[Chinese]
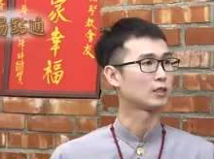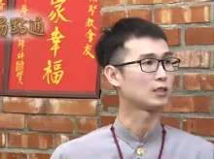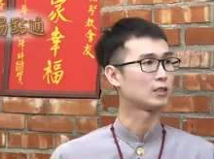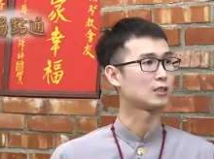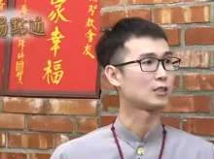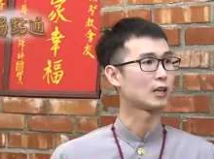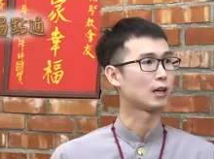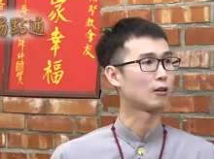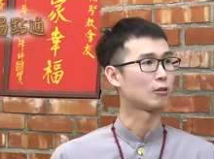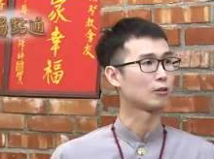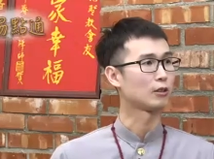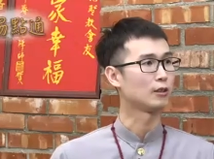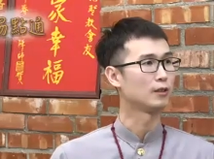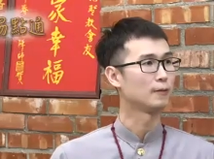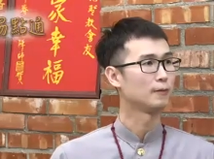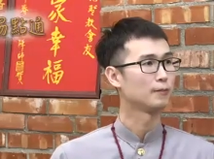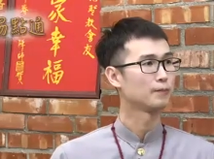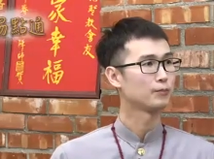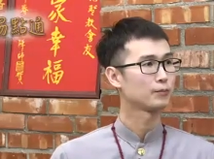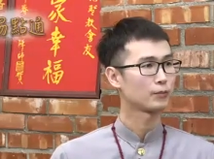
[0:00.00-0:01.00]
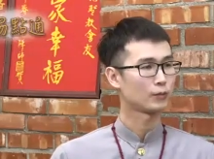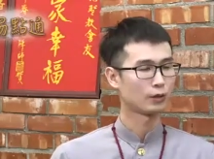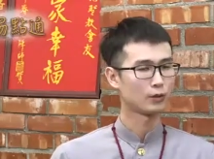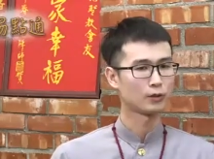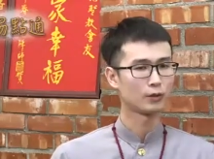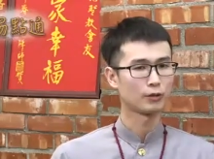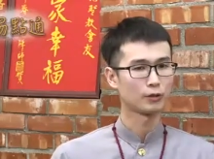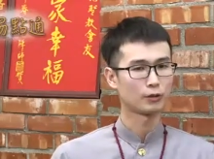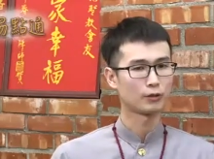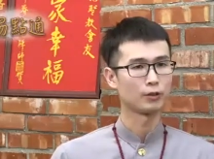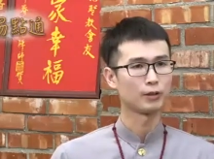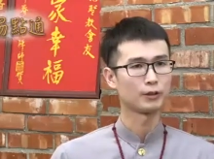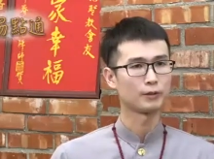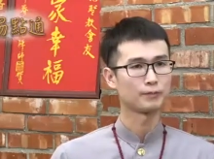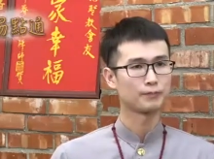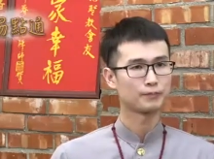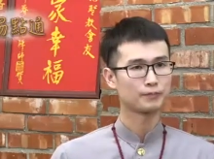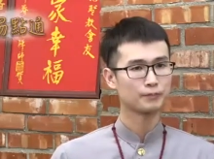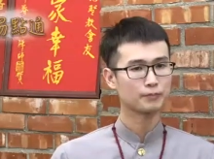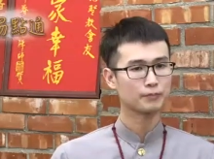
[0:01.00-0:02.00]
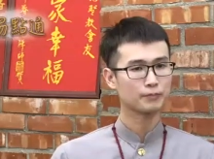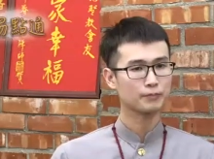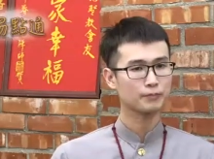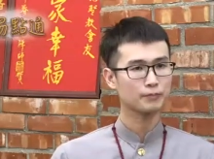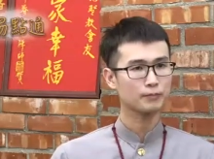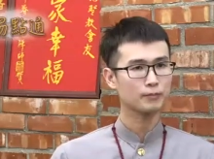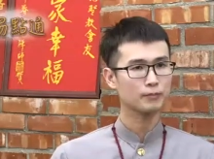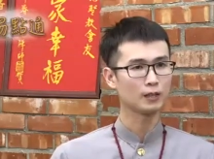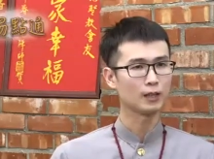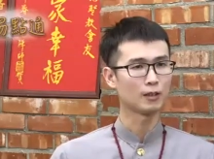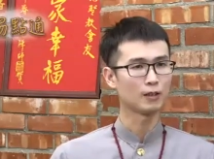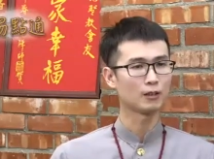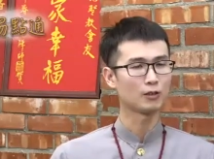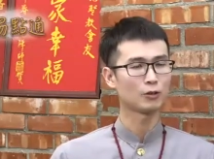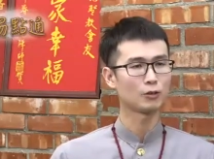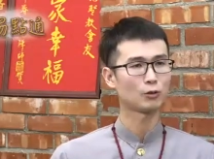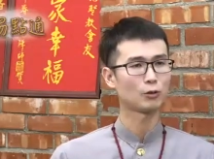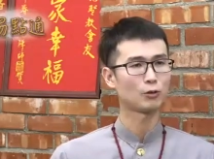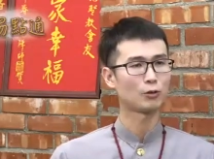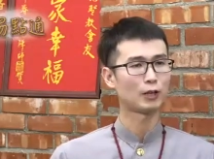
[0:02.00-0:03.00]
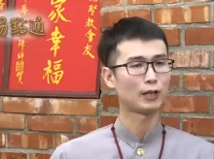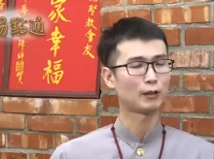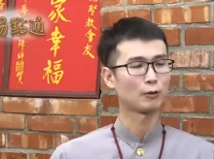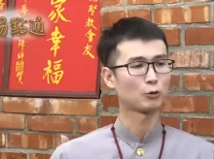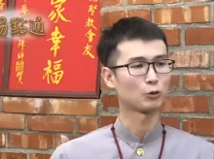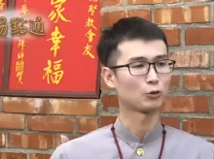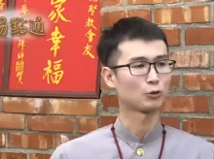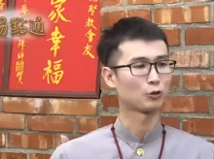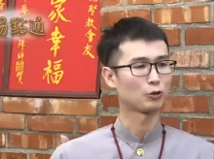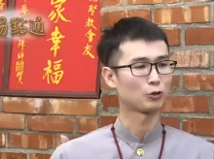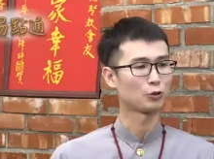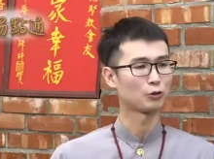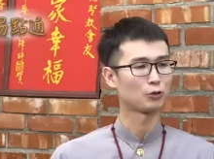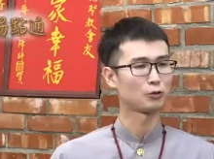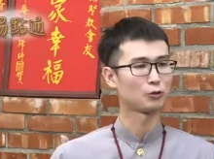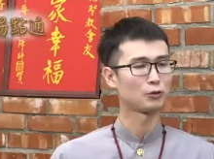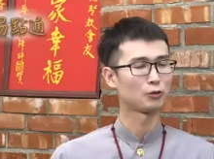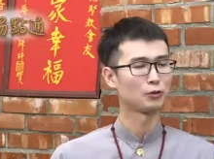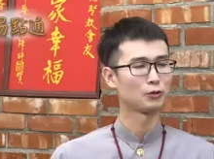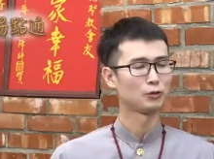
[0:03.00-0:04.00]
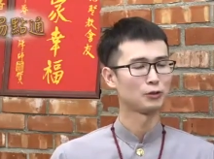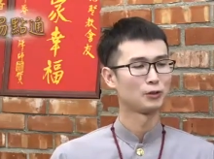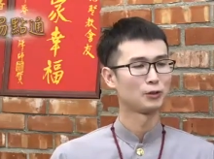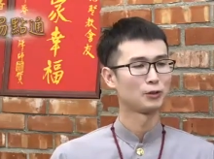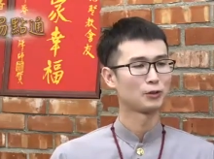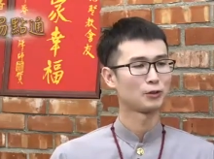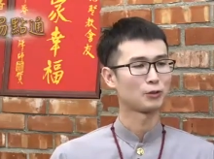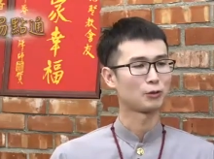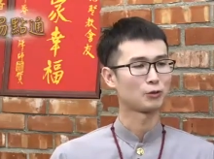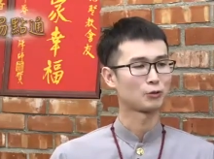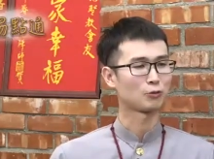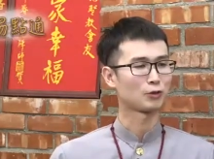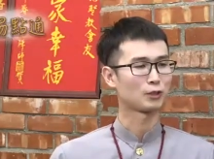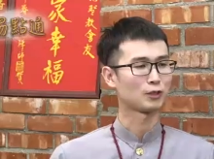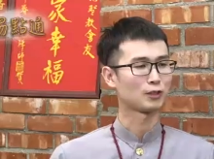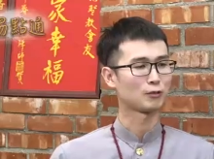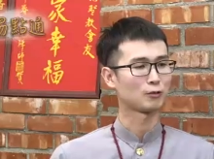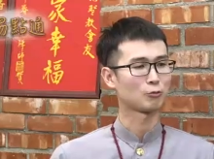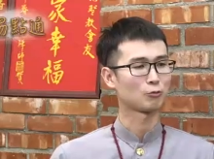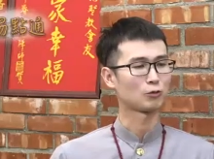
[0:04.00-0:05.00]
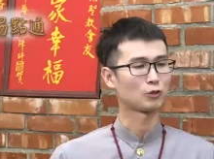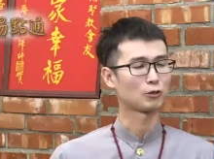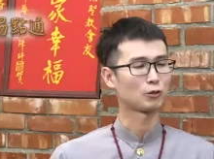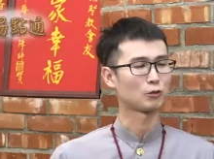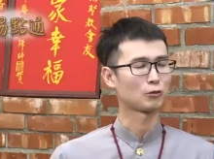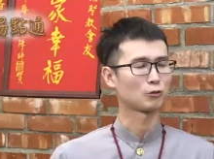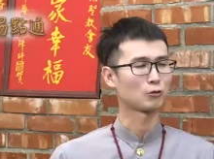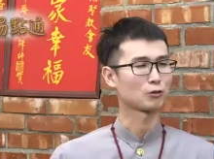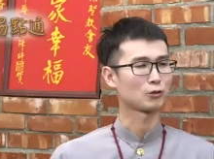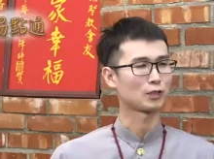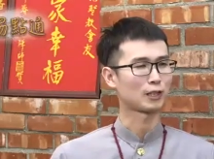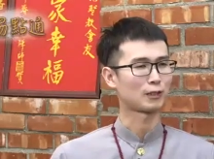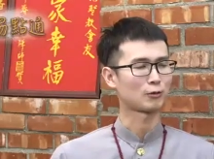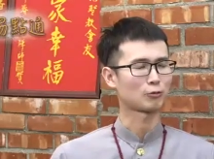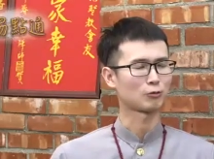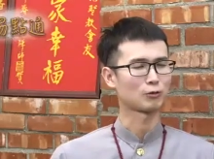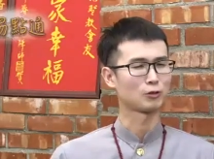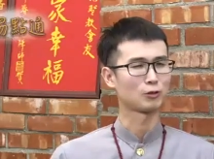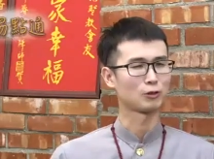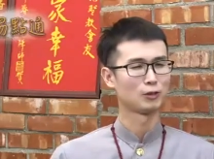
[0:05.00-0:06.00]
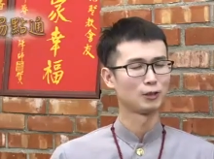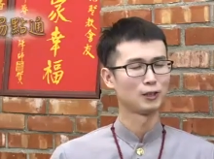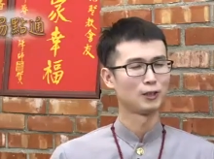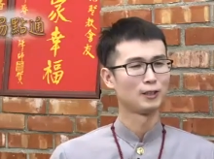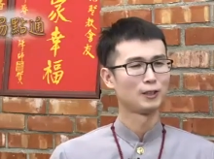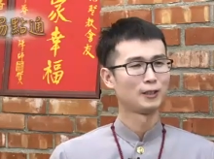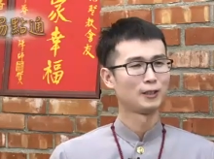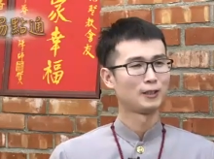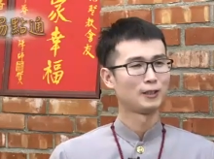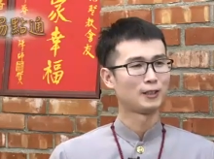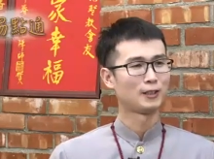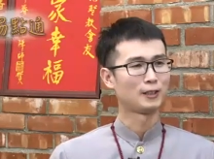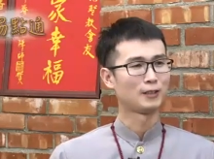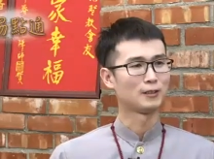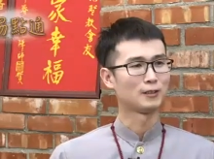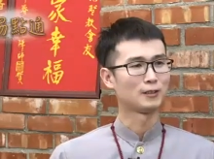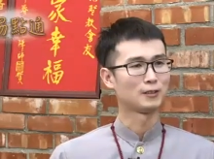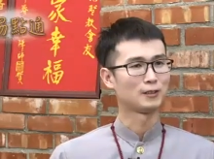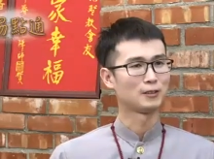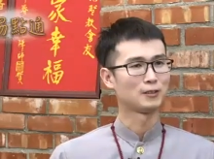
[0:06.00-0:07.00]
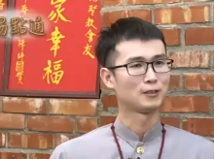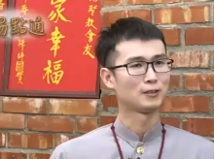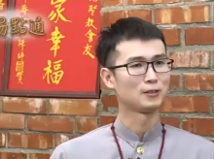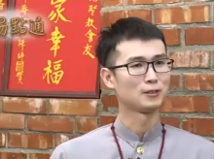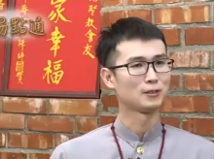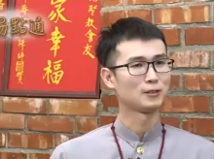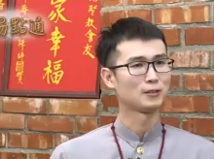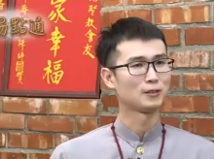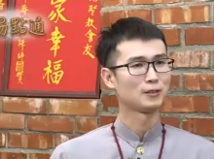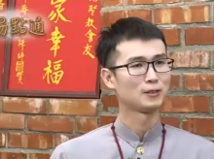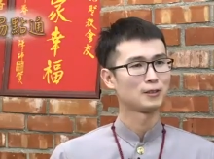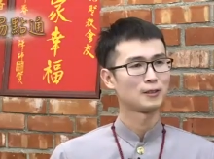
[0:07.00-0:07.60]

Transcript: 地交了。对对对。然后后来我就回去跟土地公公讲说，呃。